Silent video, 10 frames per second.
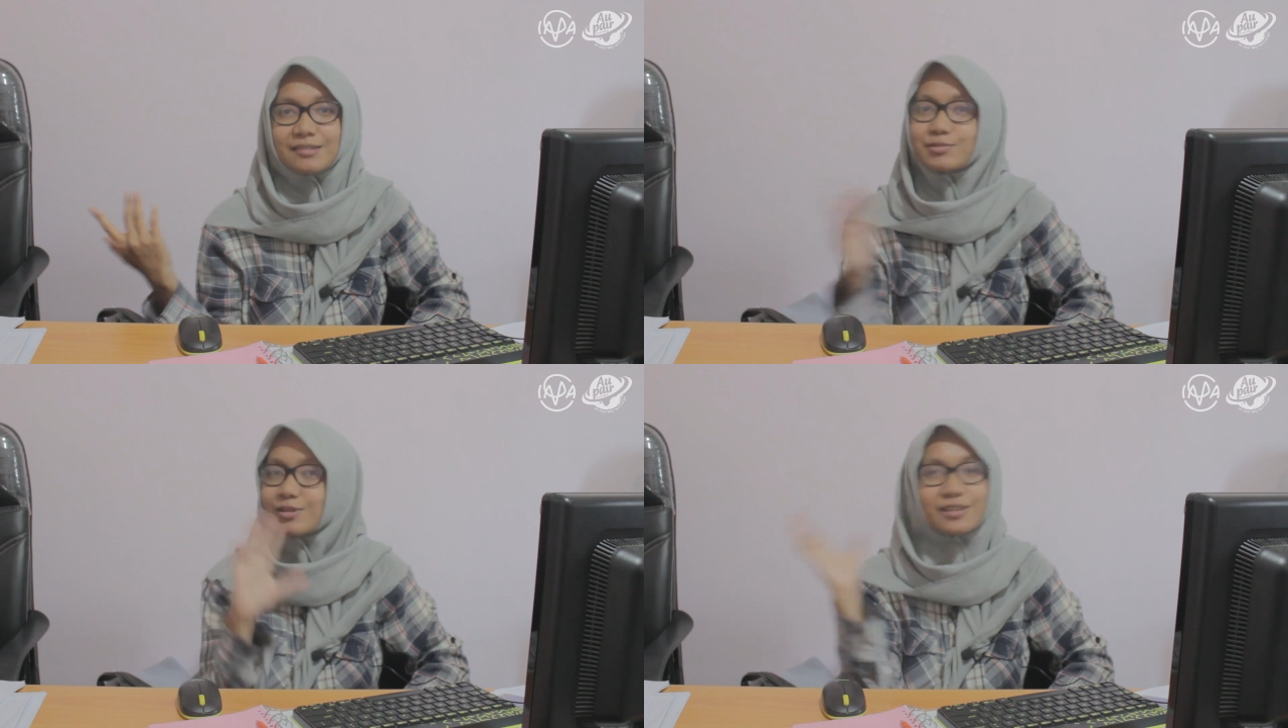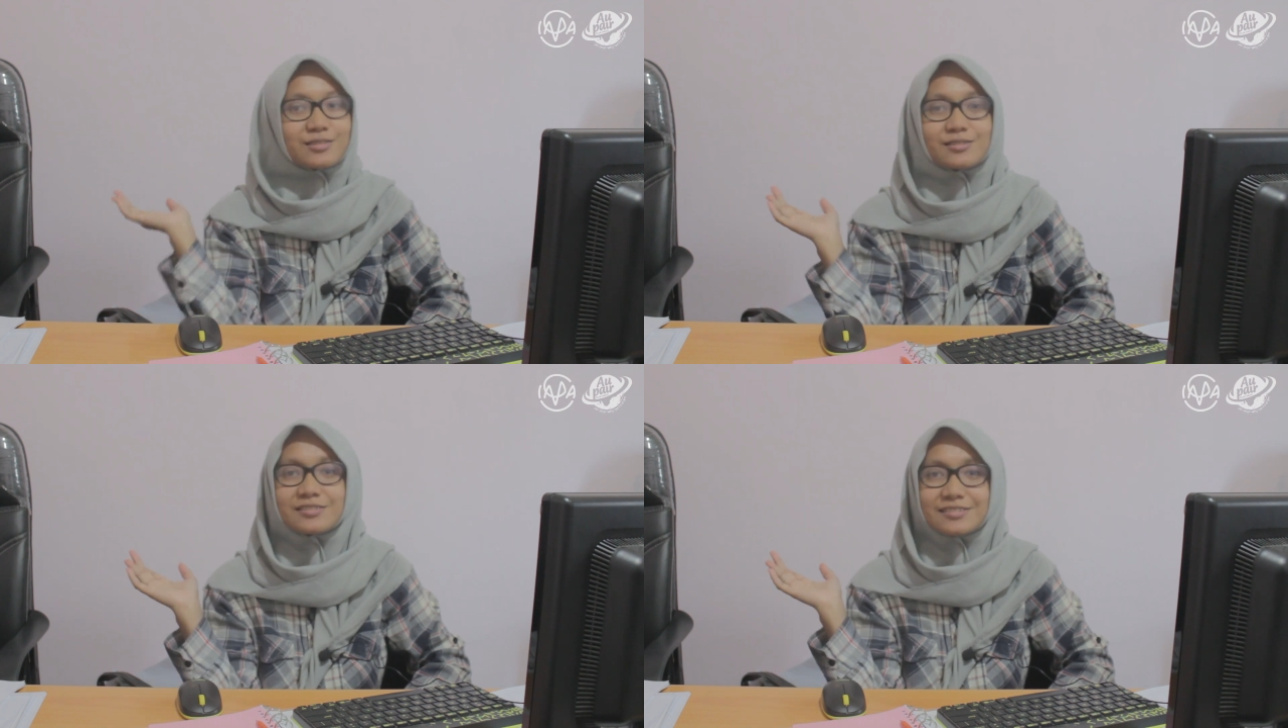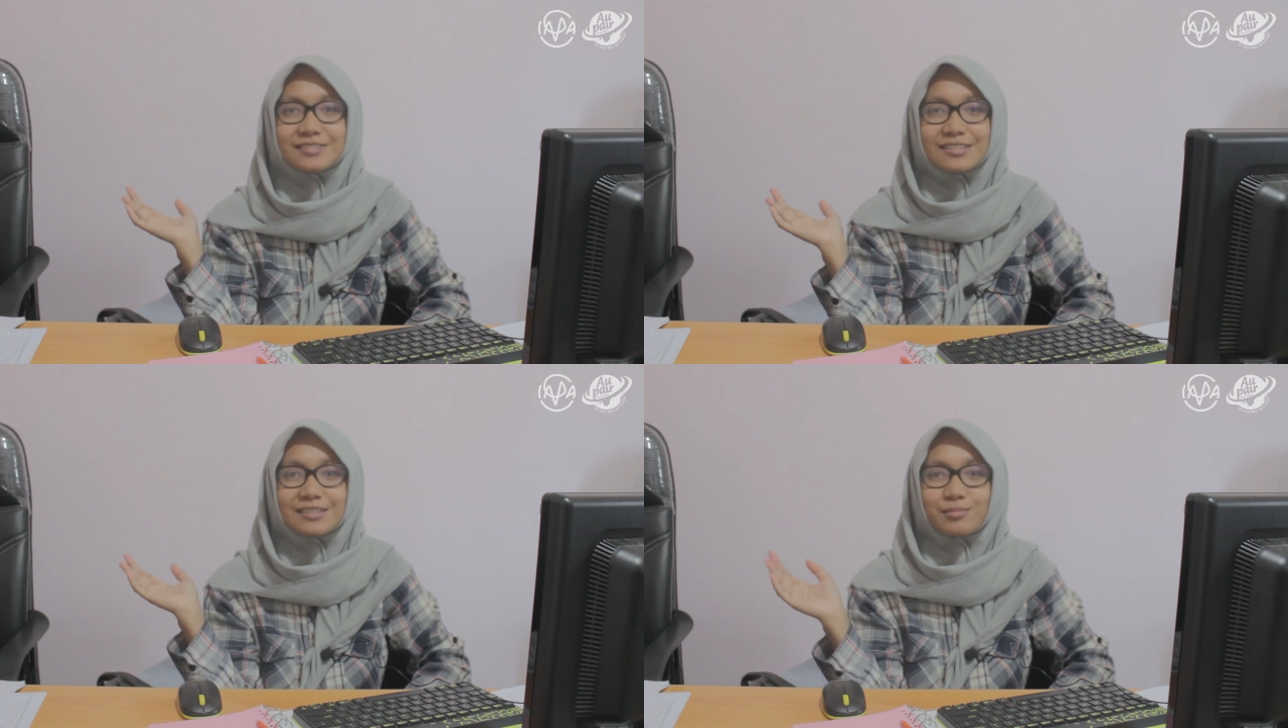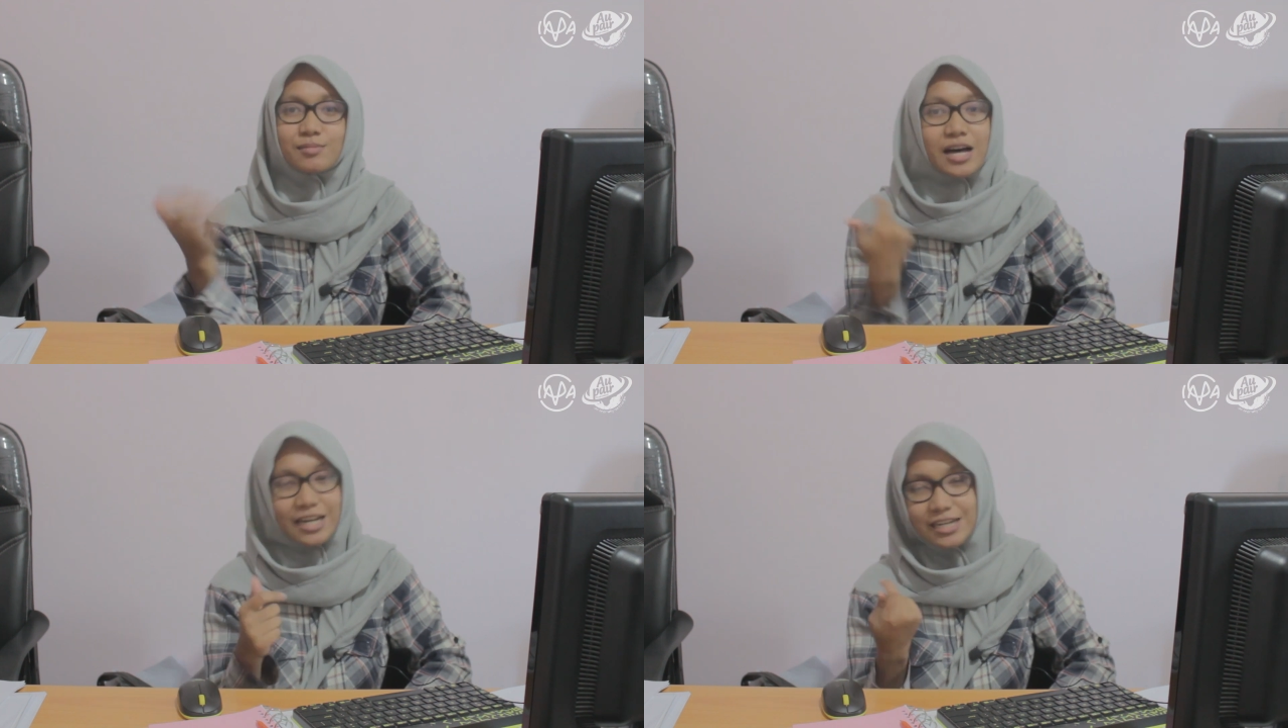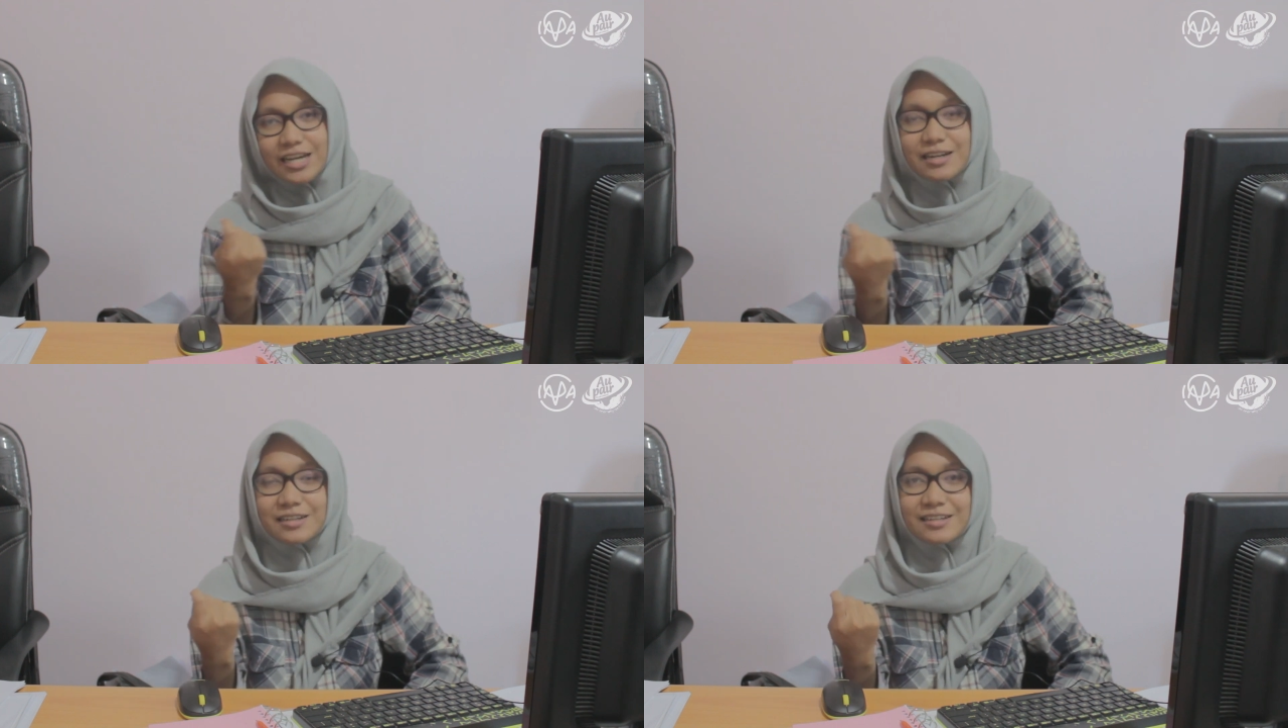bisa langsung Mbak
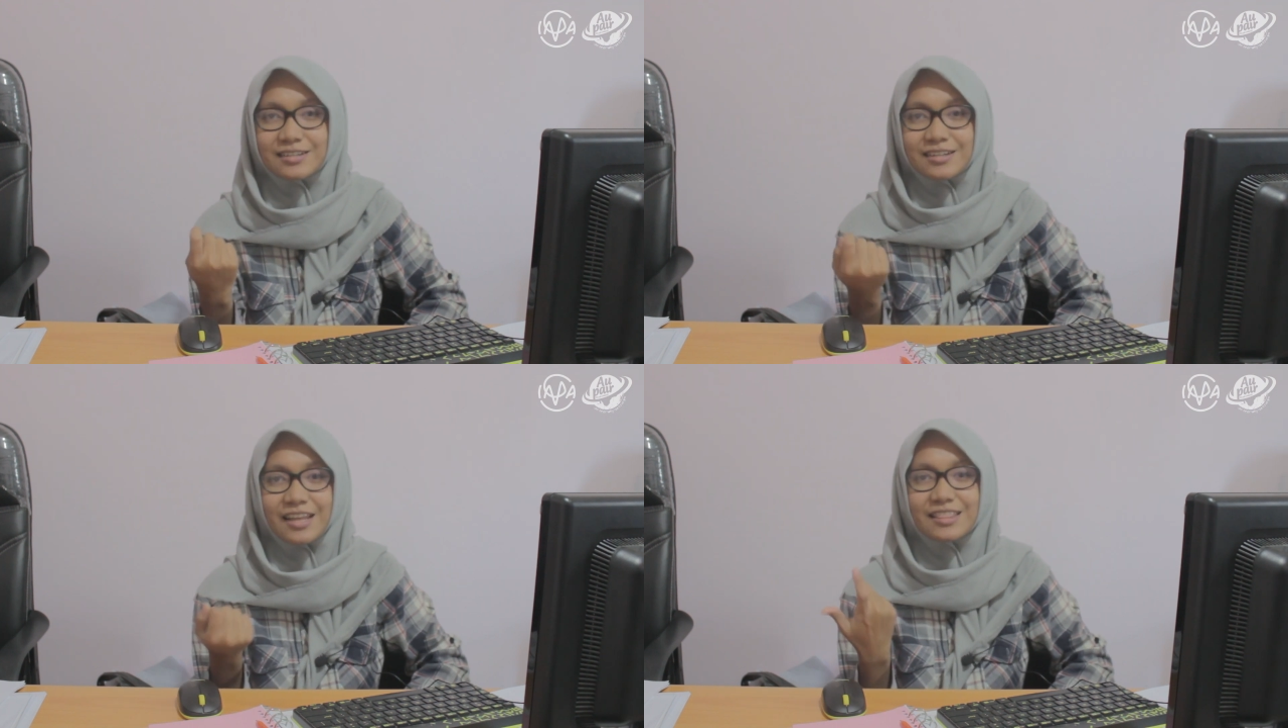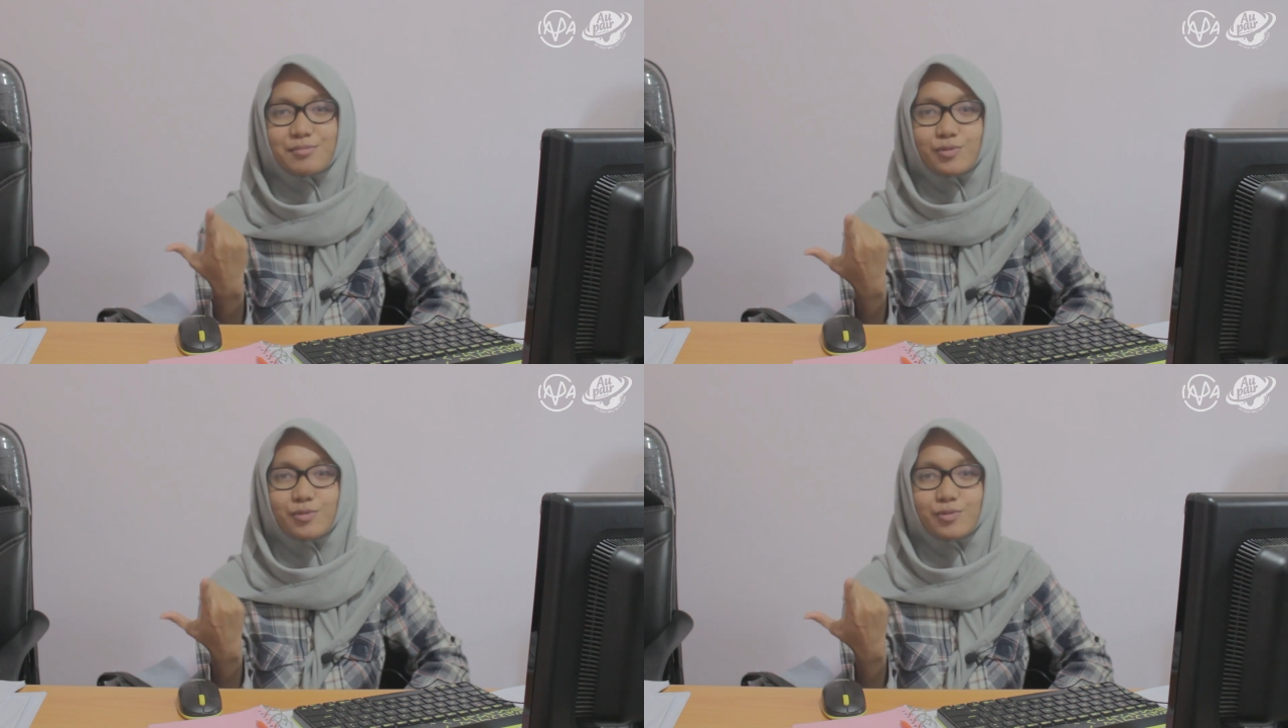Rina nanti